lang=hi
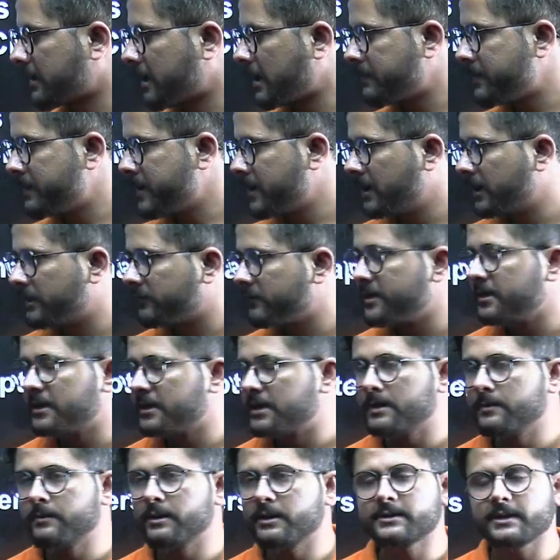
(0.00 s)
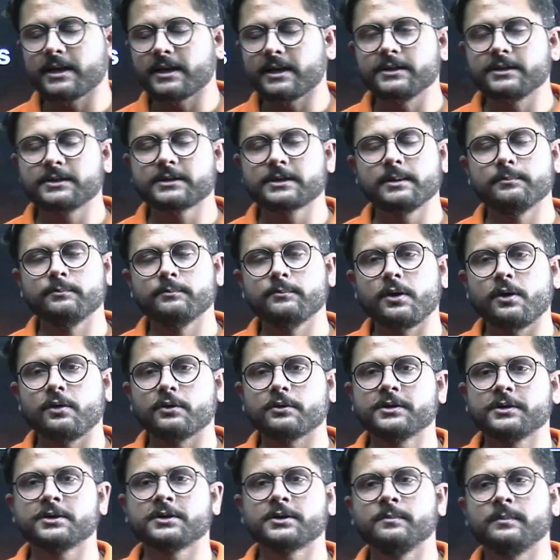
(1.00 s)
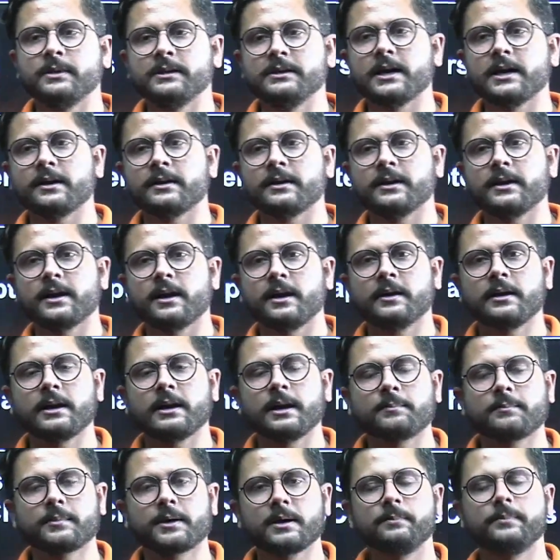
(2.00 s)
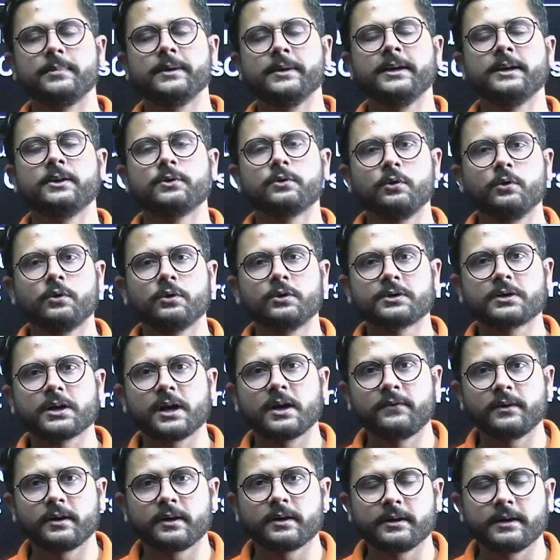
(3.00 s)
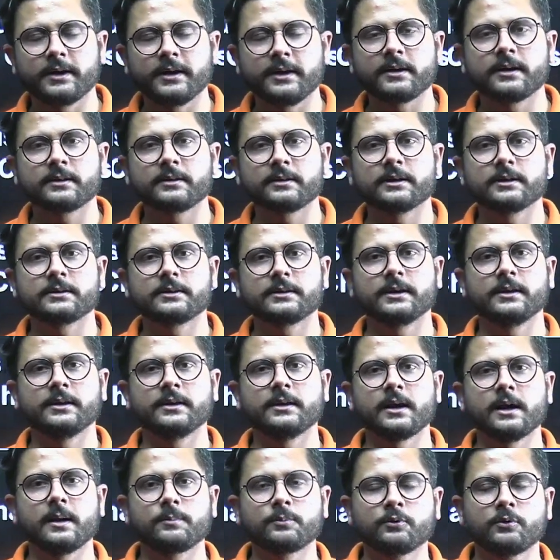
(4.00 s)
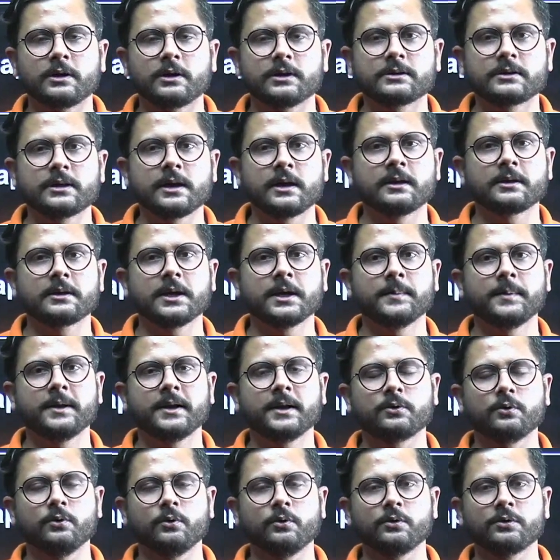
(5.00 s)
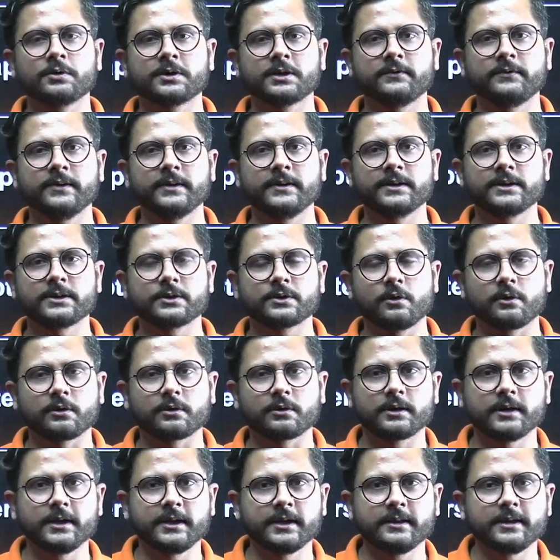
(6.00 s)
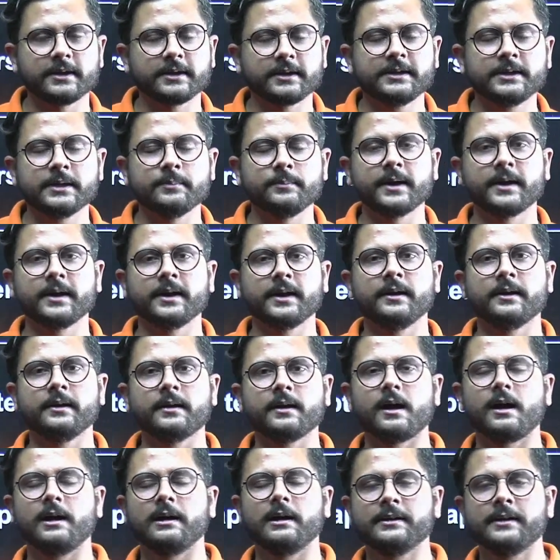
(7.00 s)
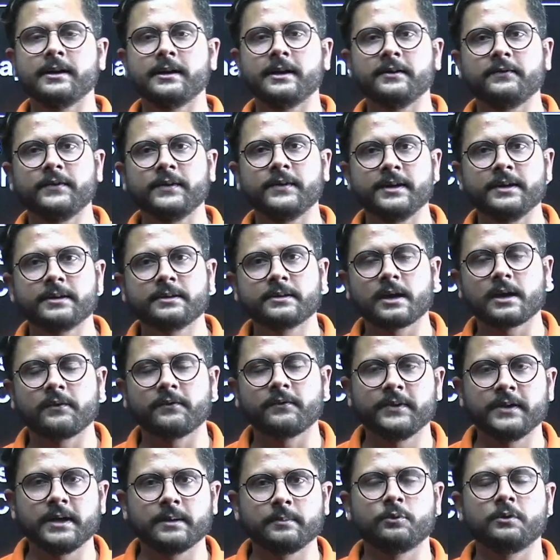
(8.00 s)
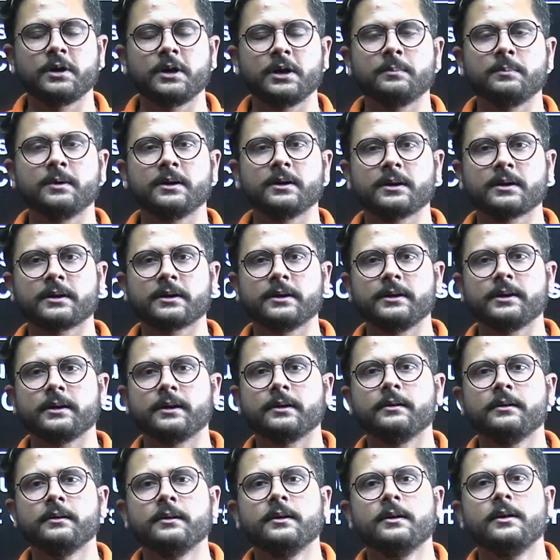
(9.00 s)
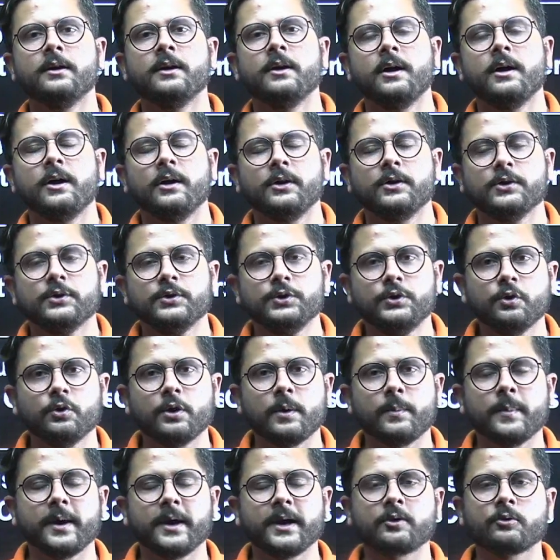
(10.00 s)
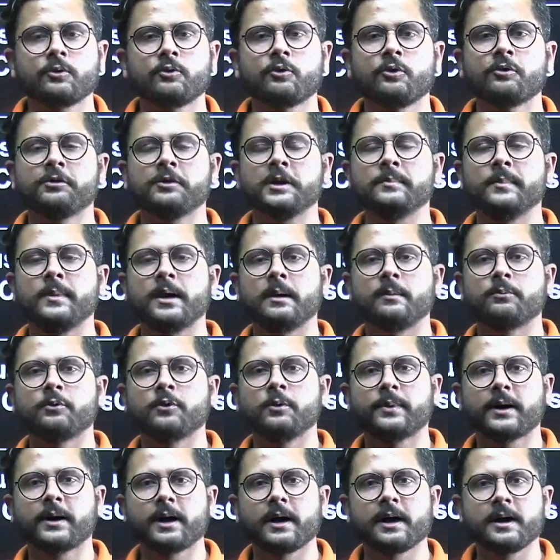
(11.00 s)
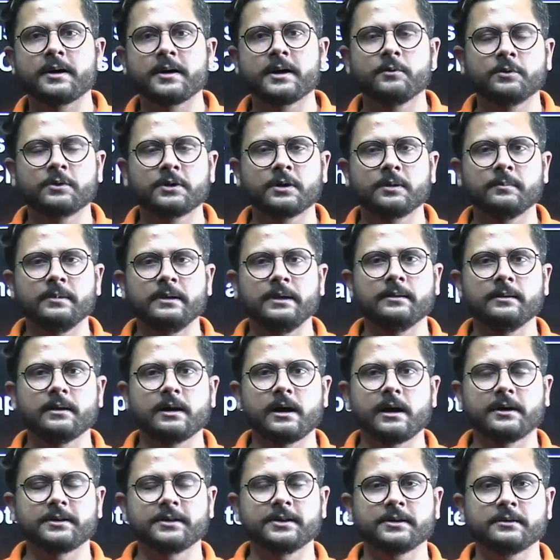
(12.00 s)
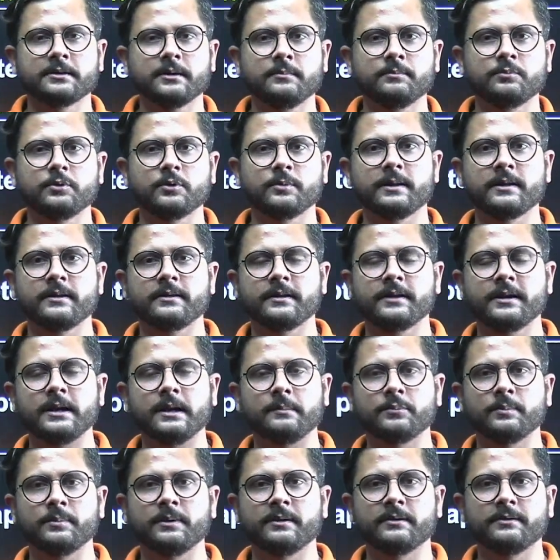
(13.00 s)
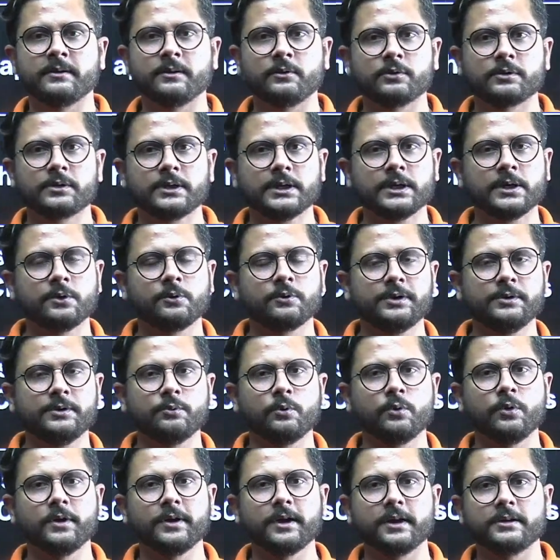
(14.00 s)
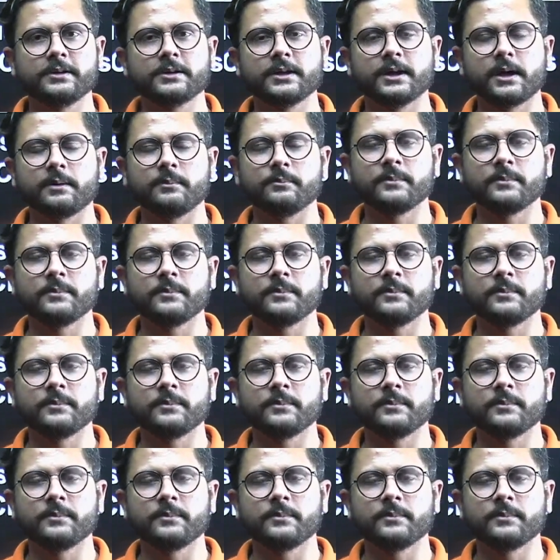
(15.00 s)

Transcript: पी नेट वेजिटेबल साइंस के मॉक टेस्ट मिल जाएंगे अगर आप कंप्लीट कोर्स अफोर्ड नहीं कर सकते हैं आपको लगता है कि हमारे कोर्स की फ़ीस कॉस्टली है देखिए मैंने ऑलरेडी फ़ीस काफ़ी अफोर्डेबल रखी है जो हमारे कोर्सेज में आपको पढ़ाएंगे वो सभी असिस्टेंट प्रोफेसर या प्रोफेसर होते हैं और वो ये एग्ज़ाम